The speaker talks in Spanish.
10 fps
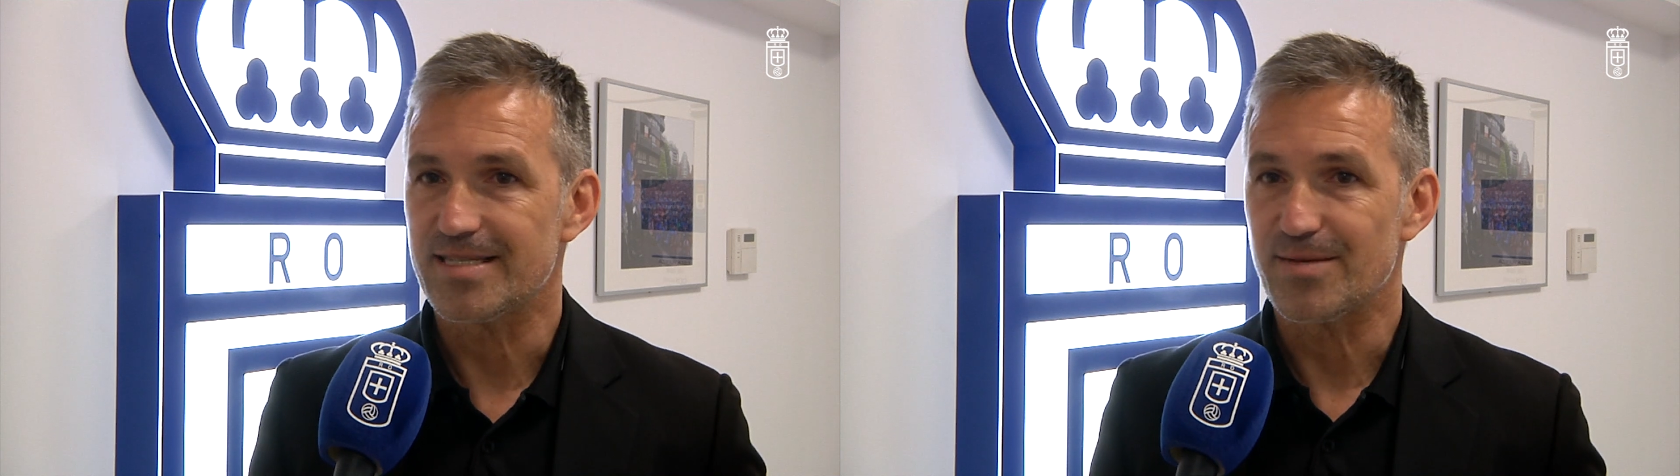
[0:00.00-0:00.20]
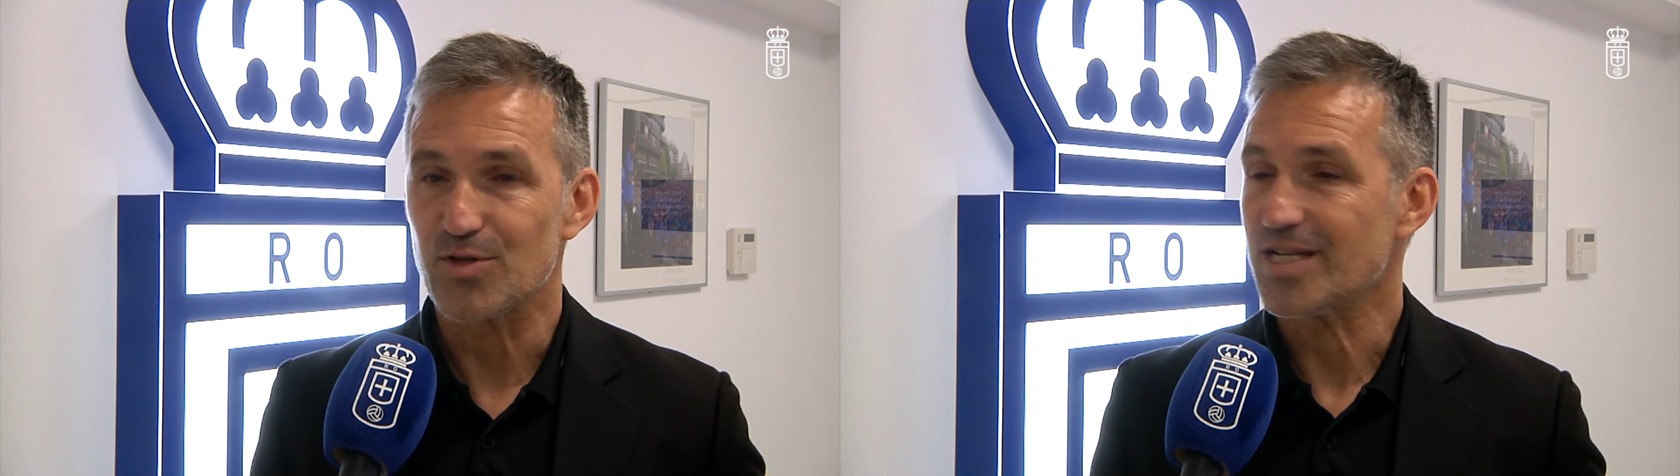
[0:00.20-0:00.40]

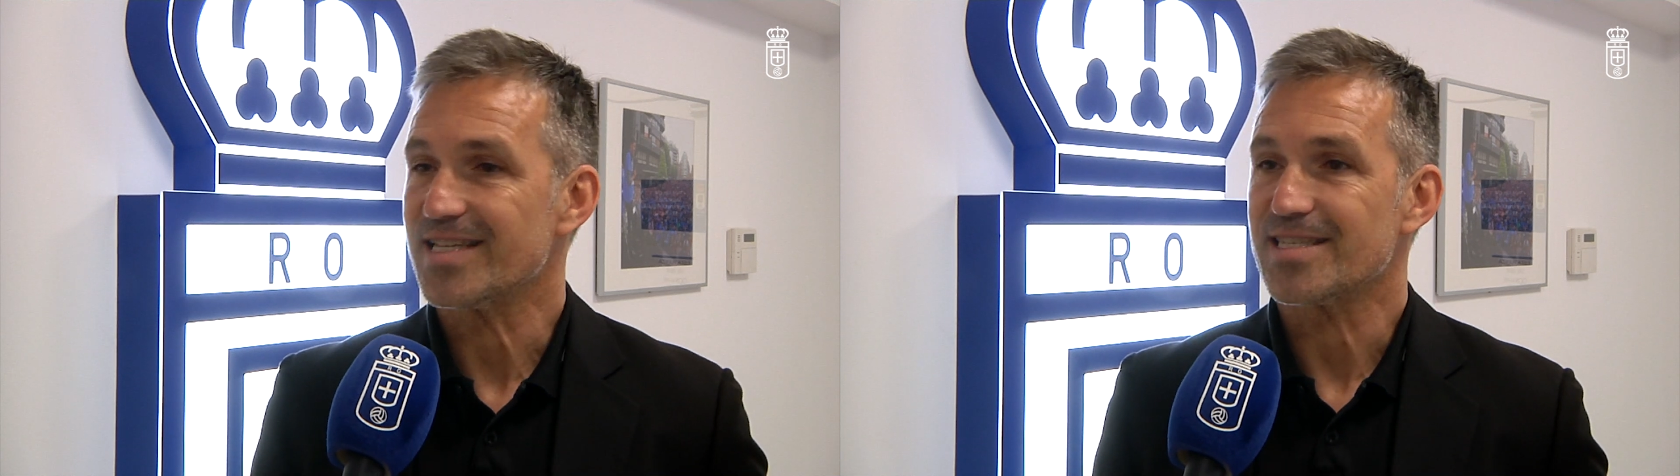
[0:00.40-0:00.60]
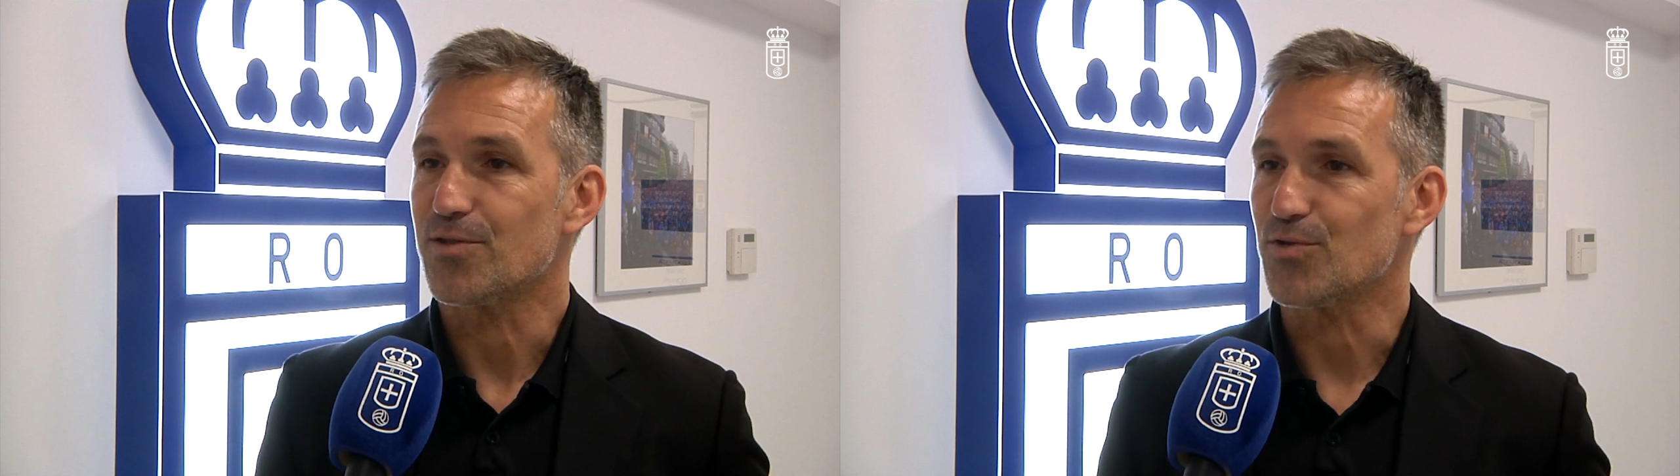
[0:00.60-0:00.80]
tenemos el
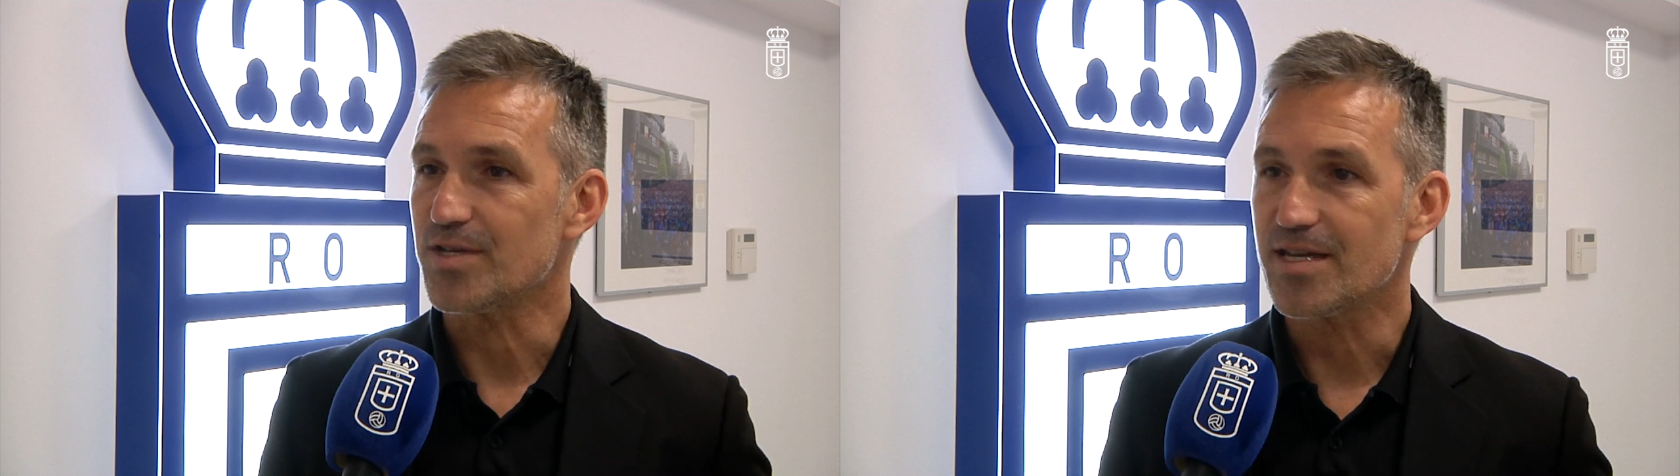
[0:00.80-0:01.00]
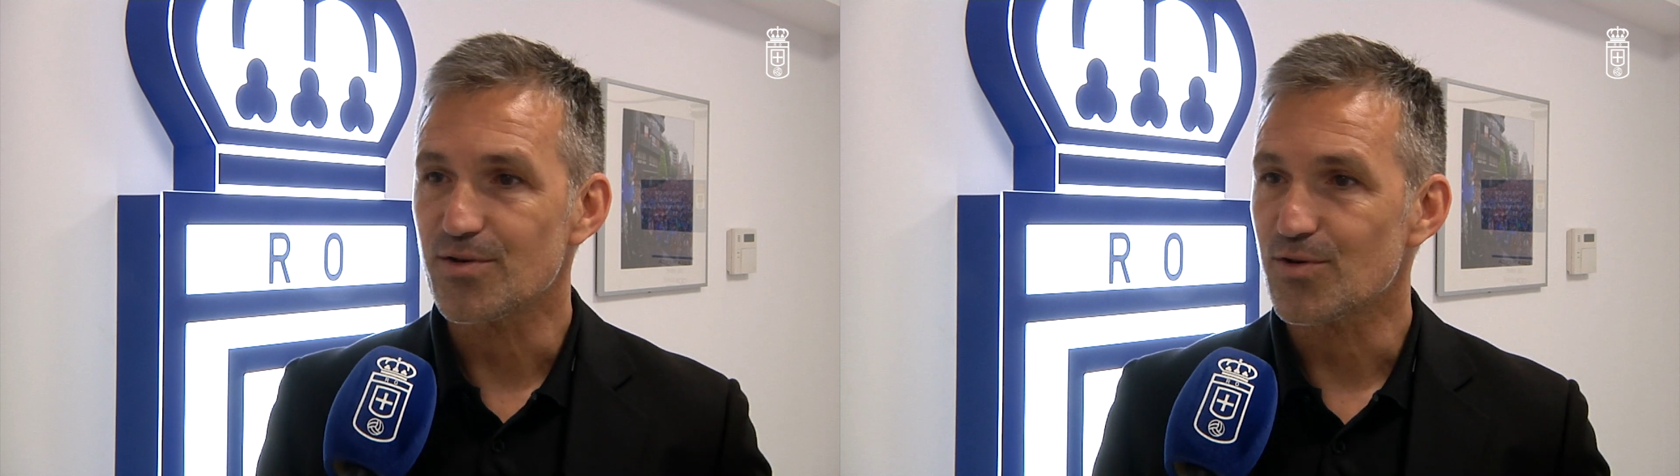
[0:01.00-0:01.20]
estadio
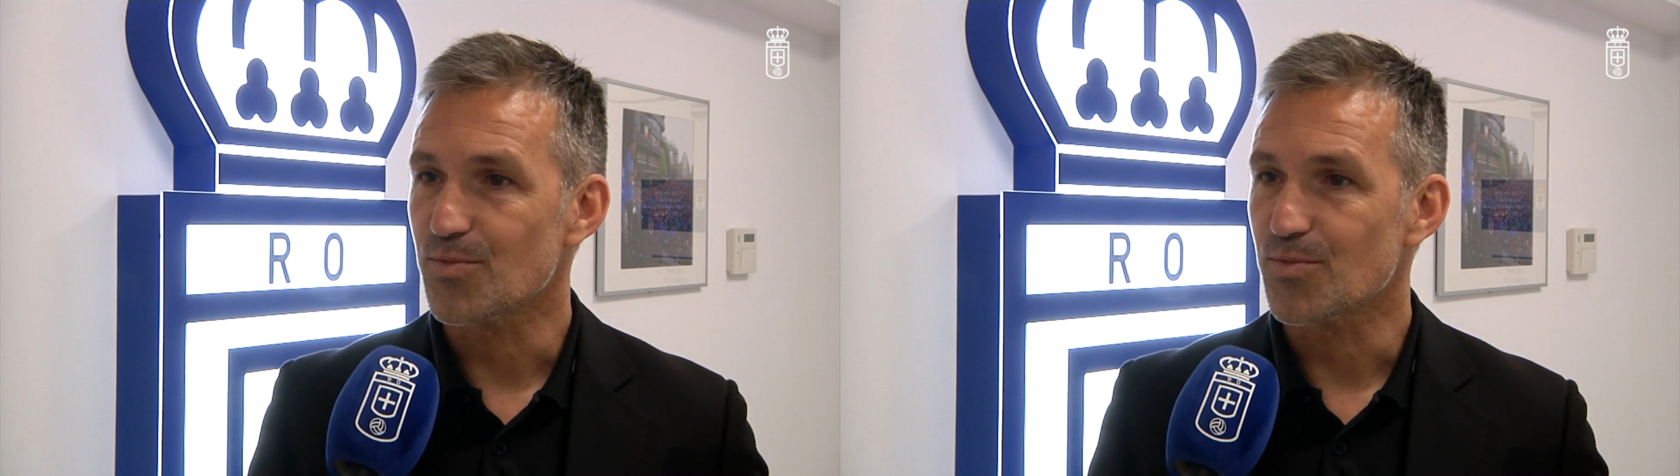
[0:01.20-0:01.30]
lleno,